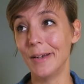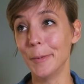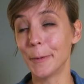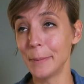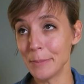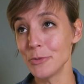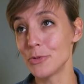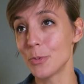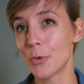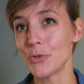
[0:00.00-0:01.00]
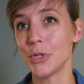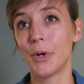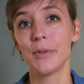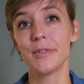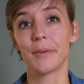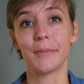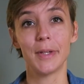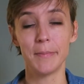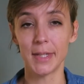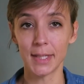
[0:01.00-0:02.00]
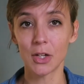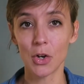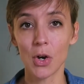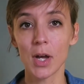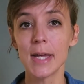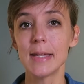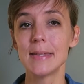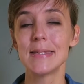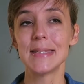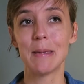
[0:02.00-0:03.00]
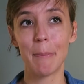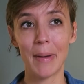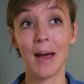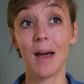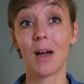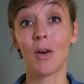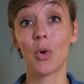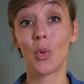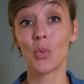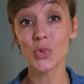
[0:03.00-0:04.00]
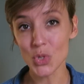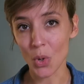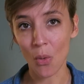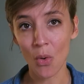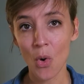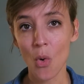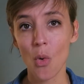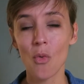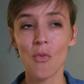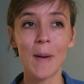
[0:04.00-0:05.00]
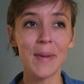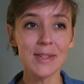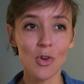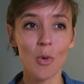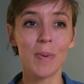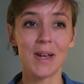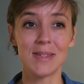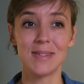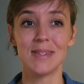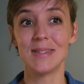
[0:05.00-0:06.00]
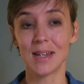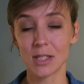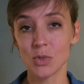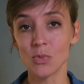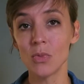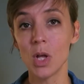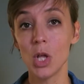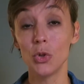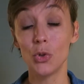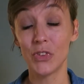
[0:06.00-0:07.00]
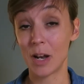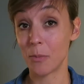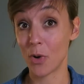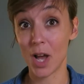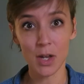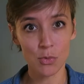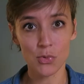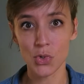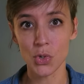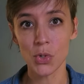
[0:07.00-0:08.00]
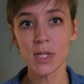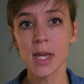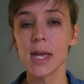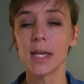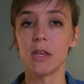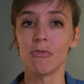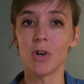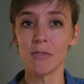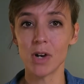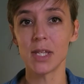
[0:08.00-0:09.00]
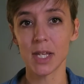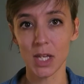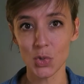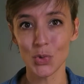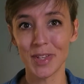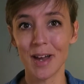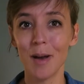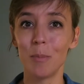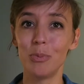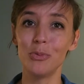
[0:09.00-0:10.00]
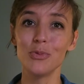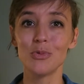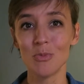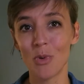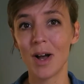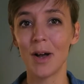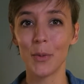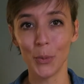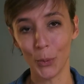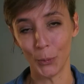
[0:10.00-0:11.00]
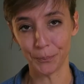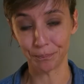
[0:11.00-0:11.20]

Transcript: Le problème du subconscient, c'est qu'on est bien d'accord, ce n'est pas conscient. On va mettre en place des actions totalement inconscientes qui vont avoir des résultats plus ou moins heureux.